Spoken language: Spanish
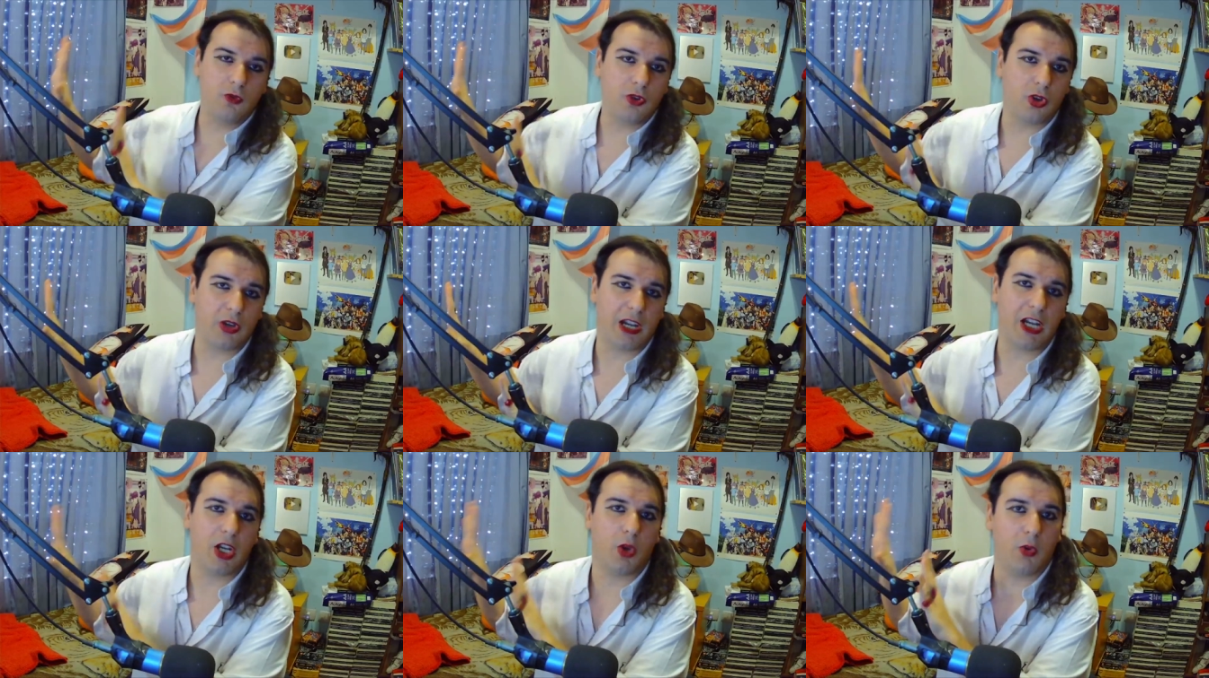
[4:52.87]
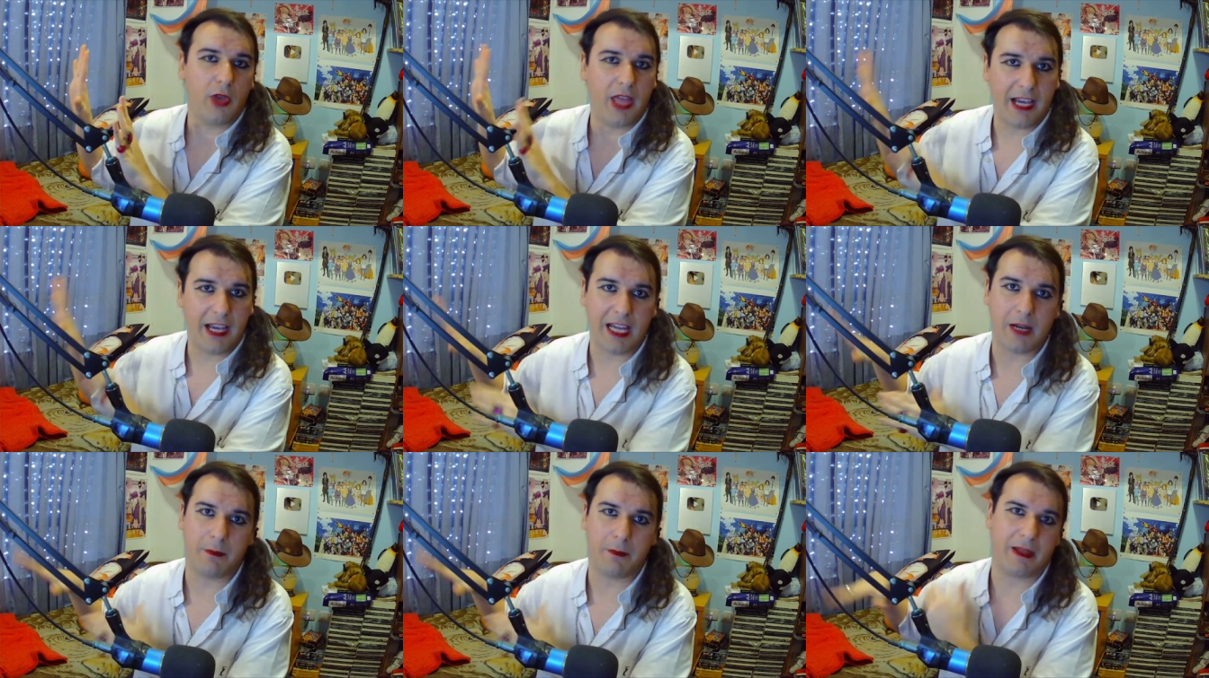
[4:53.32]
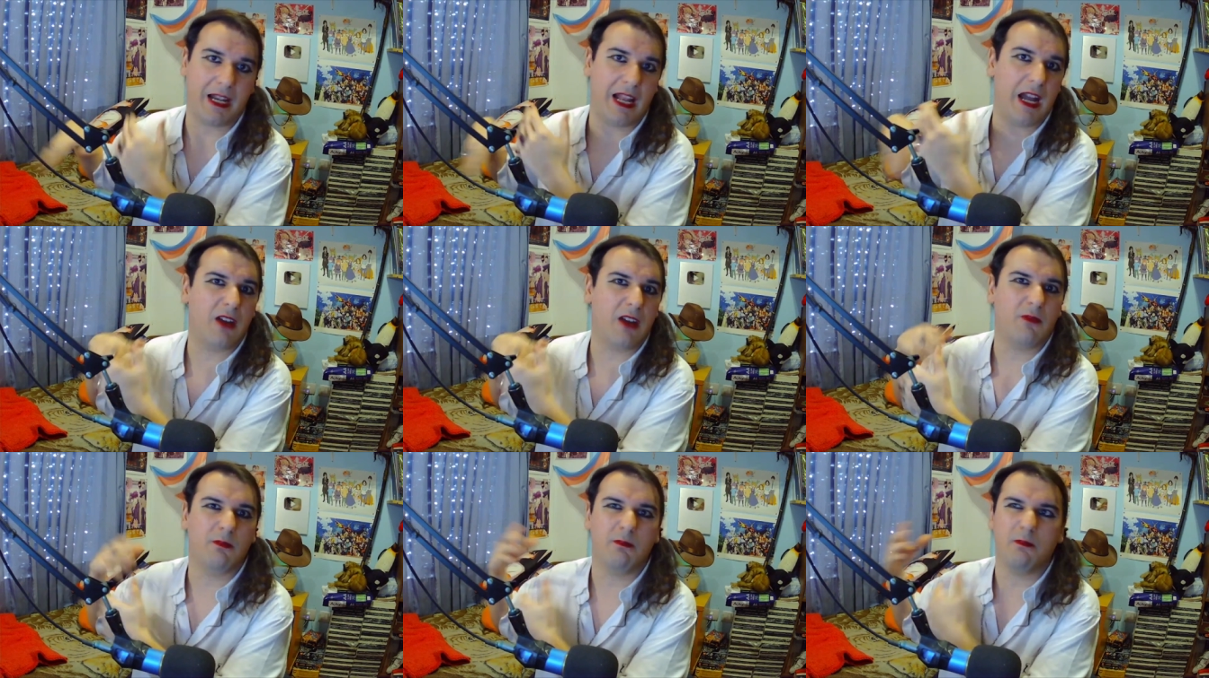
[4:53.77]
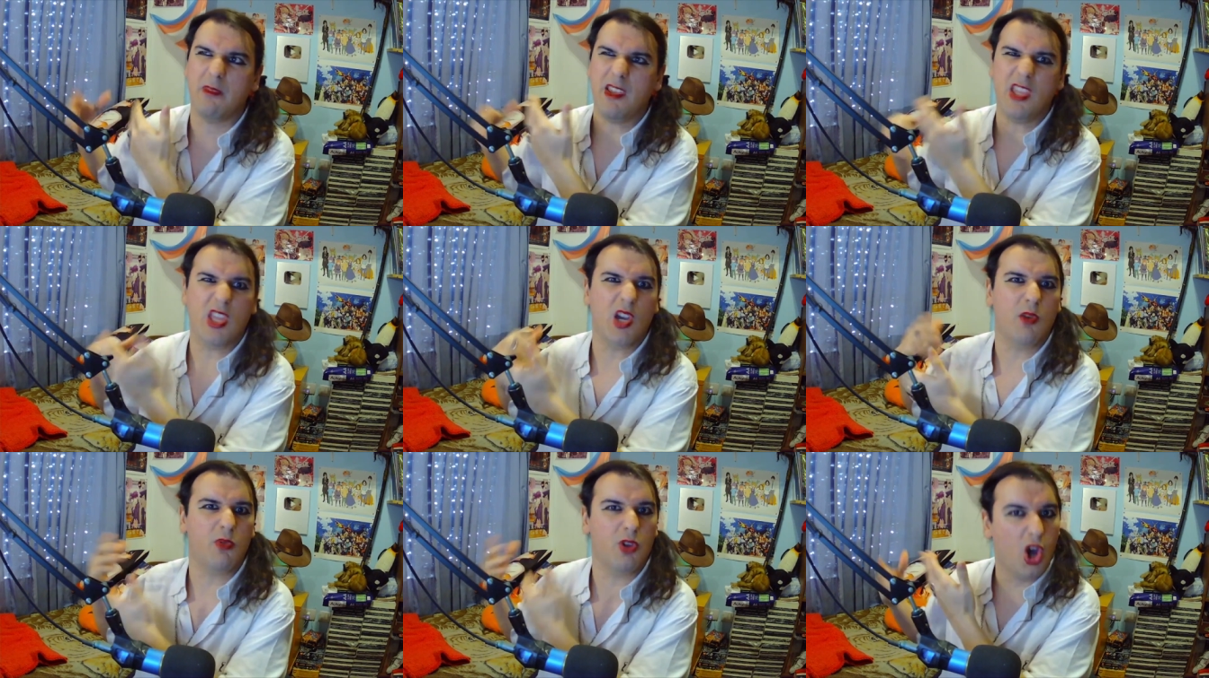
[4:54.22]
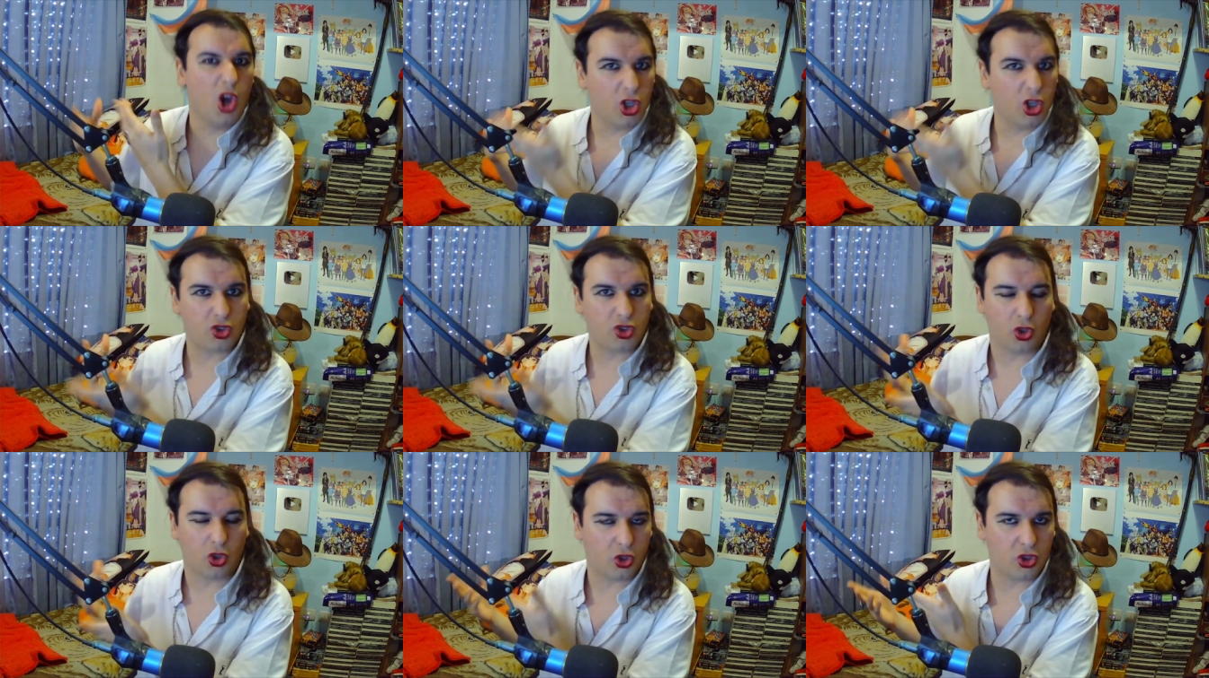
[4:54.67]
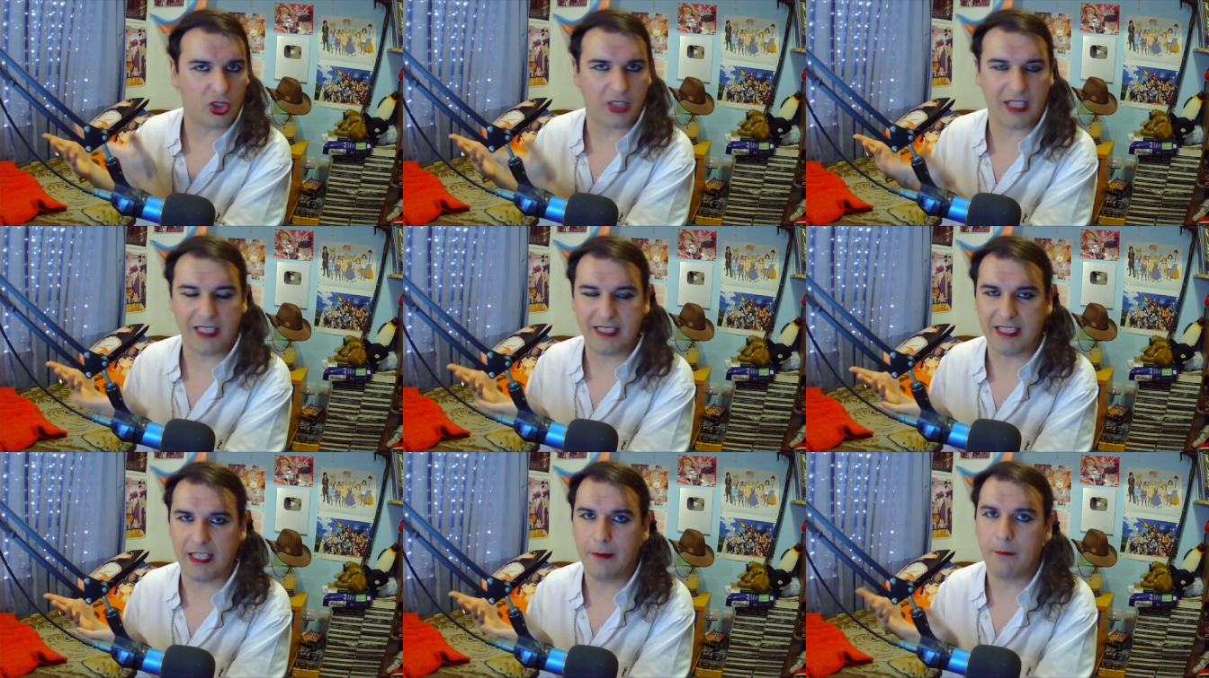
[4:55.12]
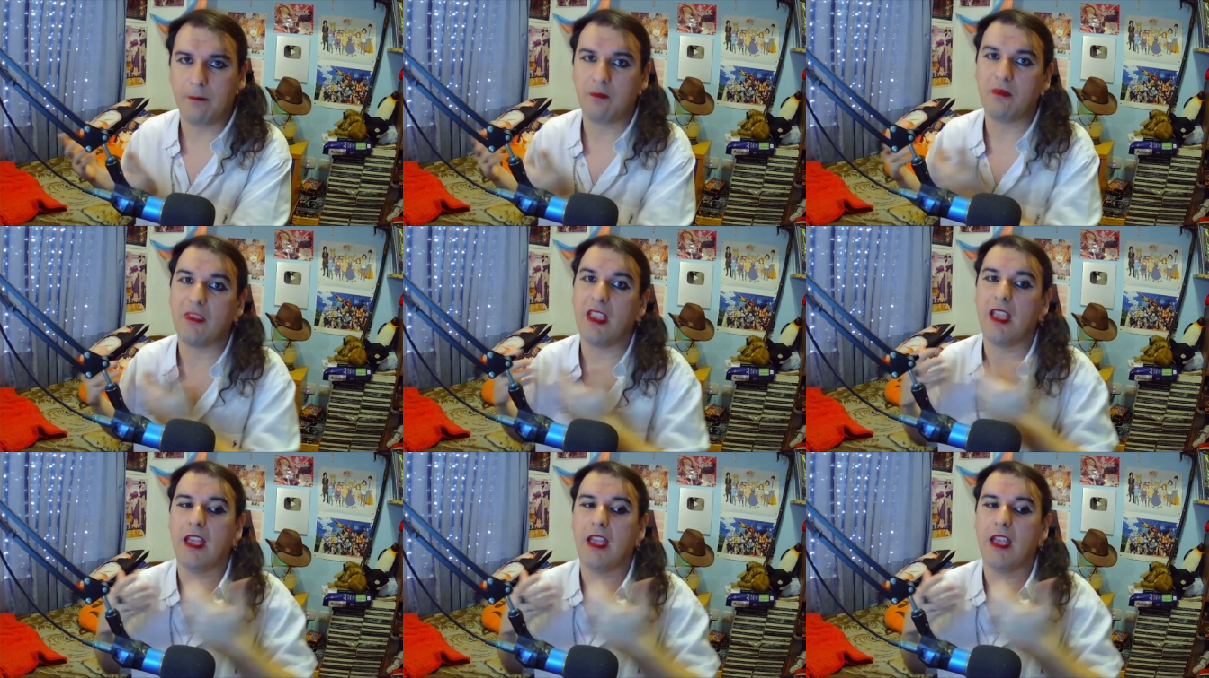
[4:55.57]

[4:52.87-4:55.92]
segundo canal lo voy a dejar para videoblogs o cosas así.